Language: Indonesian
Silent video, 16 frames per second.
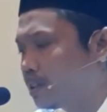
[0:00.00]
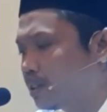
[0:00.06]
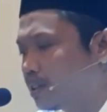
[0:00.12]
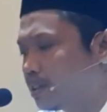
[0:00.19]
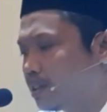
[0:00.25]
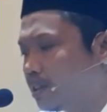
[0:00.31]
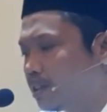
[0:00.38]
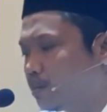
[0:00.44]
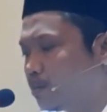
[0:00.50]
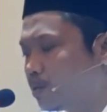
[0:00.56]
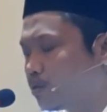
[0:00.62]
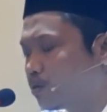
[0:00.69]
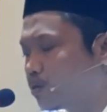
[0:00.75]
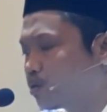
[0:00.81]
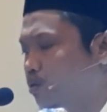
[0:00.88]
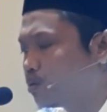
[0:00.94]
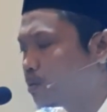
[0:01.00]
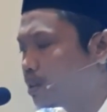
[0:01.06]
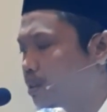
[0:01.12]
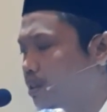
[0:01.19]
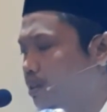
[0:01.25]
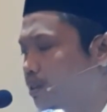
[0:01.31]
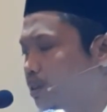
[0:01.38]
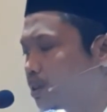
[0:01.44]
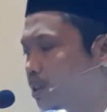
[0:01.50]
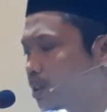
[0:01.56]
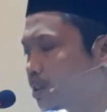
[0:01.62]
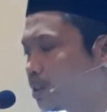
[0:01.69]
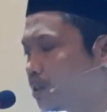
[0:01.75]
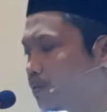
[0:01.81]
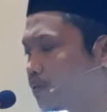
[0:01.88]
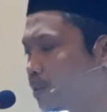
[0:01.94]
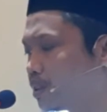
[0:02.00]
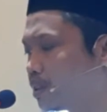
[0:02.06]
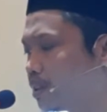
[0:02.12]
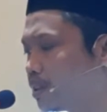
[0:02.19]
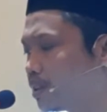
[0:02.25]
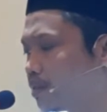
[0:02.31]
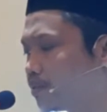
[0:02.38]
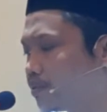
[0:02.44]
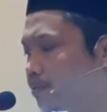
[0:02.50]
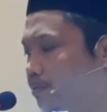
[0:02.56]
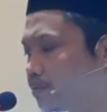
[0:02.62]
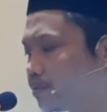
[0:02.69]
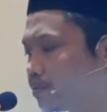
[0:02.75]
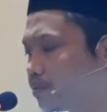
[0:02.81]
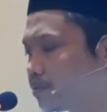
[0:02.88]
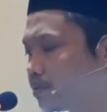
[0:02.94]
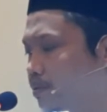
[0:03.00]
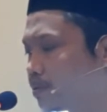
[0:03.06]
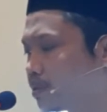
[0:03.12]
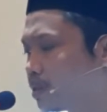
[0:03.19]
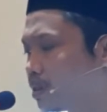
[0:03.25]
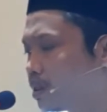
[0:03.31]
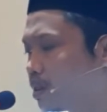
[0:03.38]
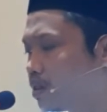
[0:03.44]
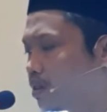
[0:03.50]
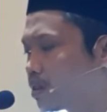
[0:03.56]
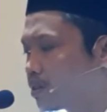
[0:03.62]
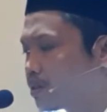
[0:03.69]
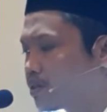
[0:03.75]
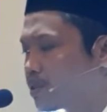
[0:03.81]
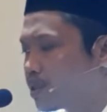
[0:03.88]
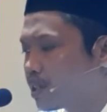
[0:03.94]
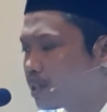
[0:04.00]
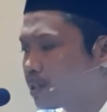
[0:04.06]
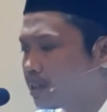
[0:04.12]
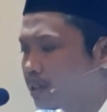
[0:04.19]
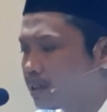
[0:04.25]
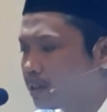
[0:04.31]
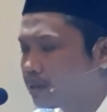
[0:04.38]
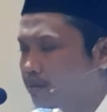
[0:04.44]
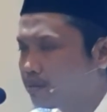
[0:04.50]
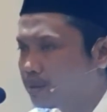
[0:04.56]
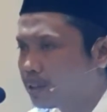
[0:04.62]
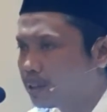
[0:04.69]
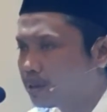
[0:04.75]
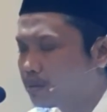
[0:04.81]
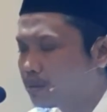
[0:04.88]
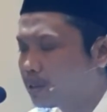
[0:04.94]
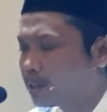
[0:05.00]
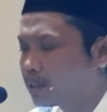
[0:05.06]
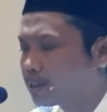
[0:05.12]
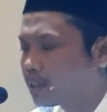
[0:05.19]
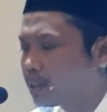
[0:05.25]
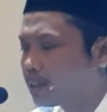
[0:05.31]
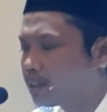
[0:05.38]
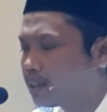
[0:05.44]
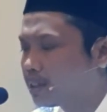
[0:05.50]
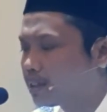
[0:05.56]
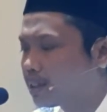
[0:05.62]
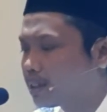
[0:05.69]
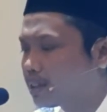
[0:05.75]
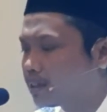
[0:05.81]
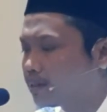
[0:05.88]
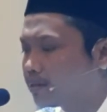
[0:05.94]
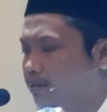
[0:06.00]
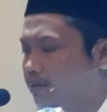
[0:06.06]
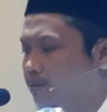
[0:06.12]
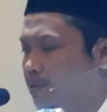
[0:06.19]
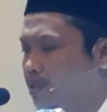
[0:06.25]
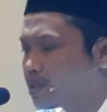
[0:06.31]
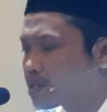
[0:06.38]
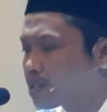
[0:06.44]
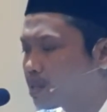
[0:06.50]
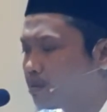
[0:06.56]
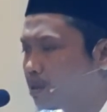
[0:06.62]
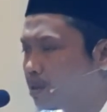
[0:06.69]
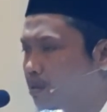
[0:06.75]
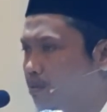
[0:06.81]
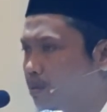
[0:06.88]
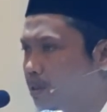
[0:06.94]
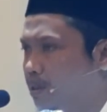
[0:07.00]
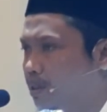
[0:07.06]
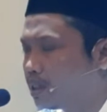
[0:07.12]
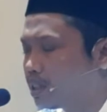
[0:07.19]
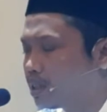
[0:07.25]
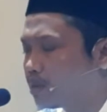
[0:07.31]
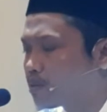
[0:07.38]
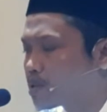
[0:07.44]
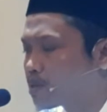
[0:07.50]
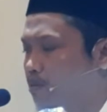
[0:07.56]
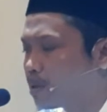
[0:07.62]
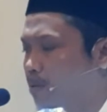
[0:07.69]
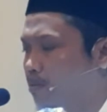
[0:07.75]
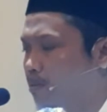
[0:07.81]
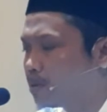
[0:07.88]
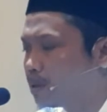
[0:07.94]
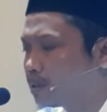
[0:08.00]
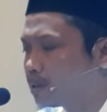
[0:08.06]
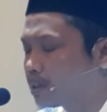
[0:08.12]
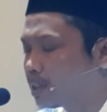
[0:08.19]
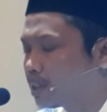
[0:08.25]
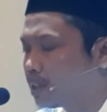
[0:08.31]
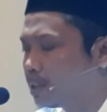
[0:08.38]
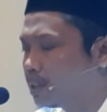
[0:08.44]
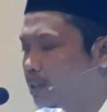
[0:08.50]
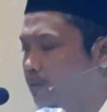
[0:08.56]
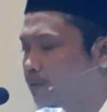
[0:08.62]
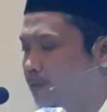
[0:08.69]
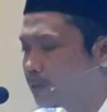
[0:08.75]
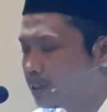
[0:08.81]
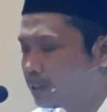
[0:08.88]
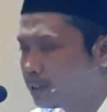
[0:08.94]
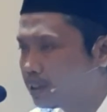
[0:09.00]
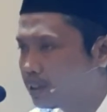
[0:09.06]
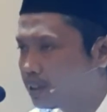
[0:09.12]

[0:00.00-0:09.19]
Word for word: هذه المنظومة الشريفة وقد جاء dan benar-benar telah datang fi sababi dalam sebab ta'lifi